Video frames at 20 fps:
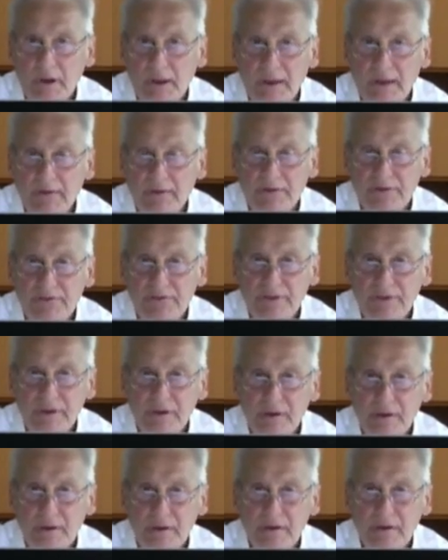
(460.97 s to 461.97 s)
lernen es nie.
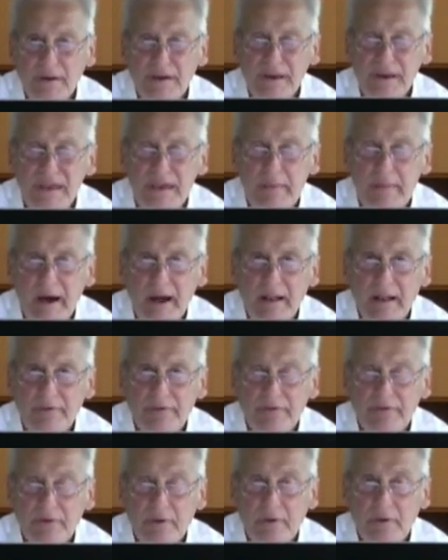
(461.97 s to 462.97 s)
Niemals.